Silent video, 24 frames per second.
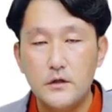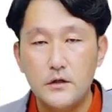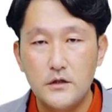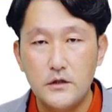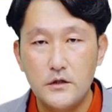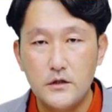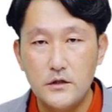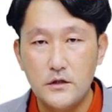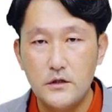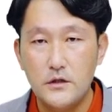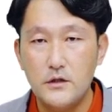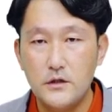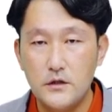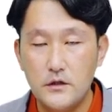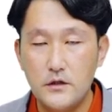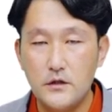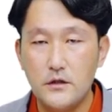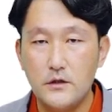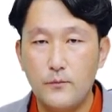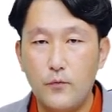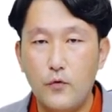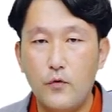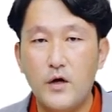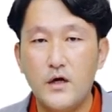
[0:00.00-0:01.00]

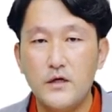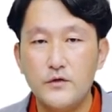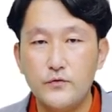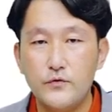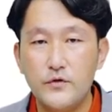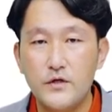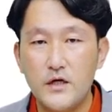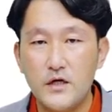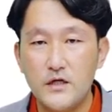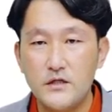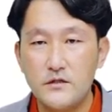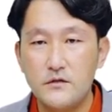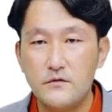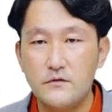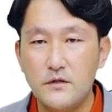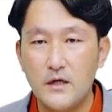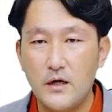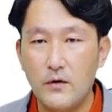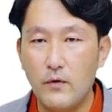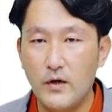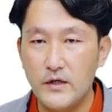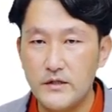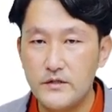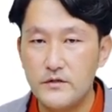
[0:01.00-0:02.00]
이 포괄손익계
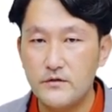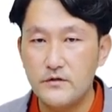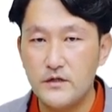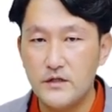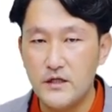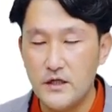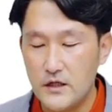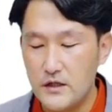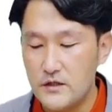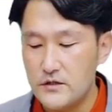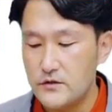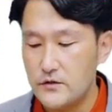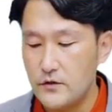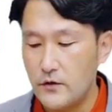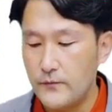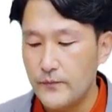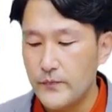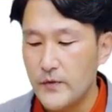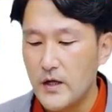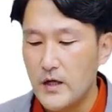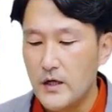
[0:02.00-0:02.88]
산서가 완성이 되겠죠.